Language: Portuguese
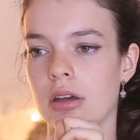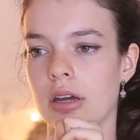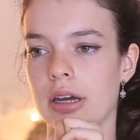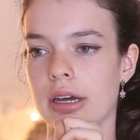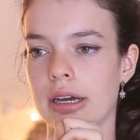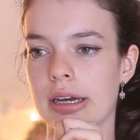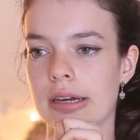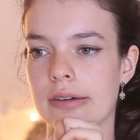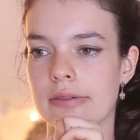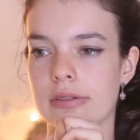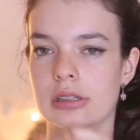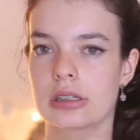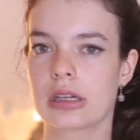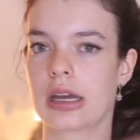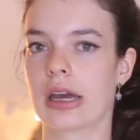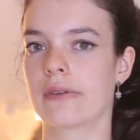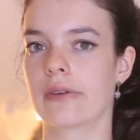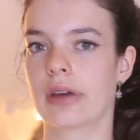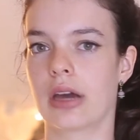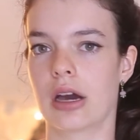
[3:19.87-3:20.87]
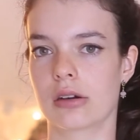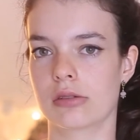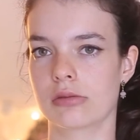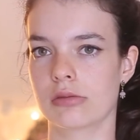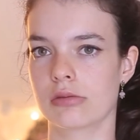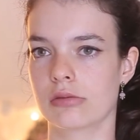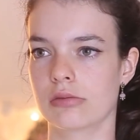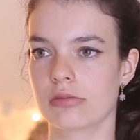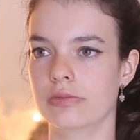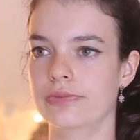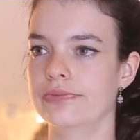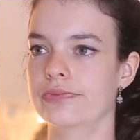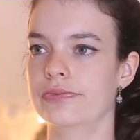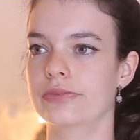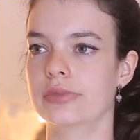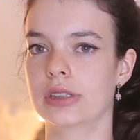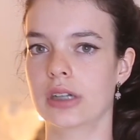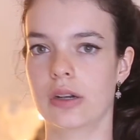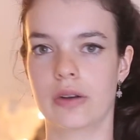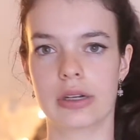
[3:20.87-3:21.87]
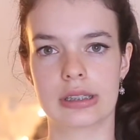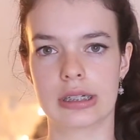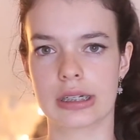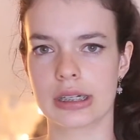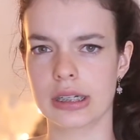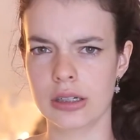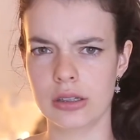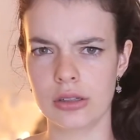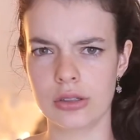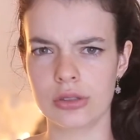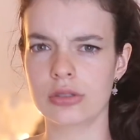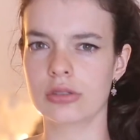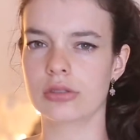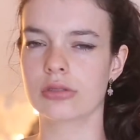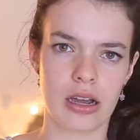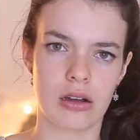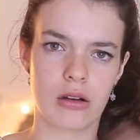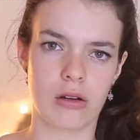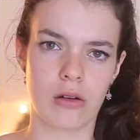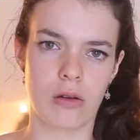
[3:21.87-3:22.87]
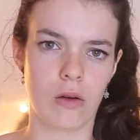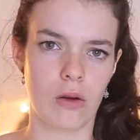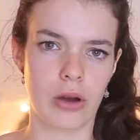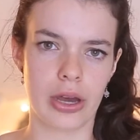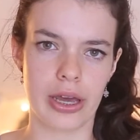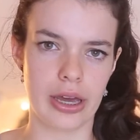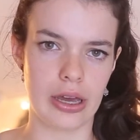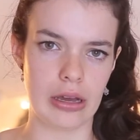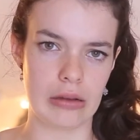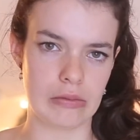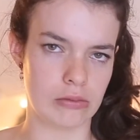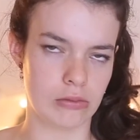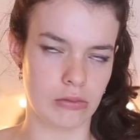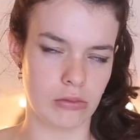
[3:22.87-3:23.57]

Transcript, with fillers: É, você quer ficar com 50 quilos, quer correr,